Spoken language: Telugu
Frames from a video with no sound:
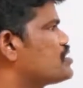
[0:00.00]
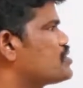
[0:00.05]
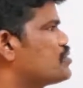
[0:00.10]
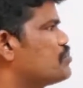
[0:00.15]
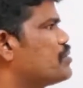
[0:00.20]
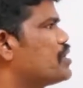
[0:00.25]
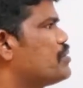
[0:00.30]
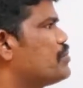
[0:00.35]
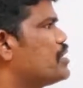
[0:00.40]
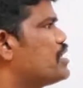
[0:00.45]

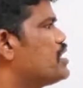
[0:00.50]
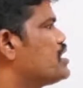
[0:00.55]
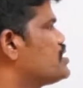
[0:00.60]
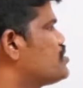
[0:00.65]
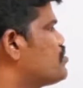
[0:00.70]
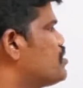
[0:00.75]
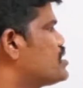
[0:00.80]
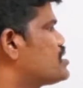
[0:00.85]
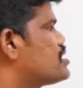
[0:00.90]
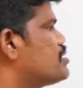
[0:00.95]
శుభ్రమైన
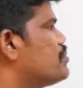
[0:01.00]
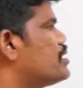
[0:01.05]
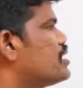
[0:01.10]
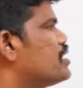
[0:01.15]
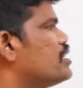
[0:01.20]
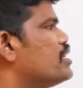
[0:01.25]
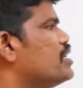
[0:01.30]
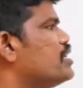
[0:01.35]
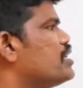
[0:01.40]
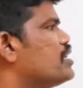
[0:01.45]
స్వచ్ఛమైన
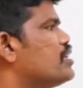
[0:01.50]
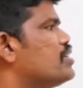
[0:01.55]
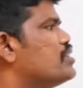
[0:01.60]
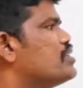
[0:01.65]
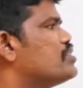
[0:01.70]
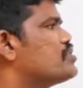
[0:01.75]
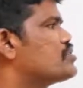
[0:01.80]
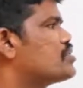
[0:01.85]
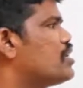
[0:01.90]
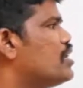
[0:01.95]
నీటిని
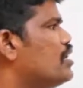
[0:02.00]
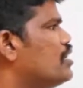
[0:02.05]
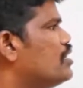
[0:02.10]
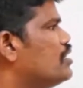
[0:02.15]
అందించుట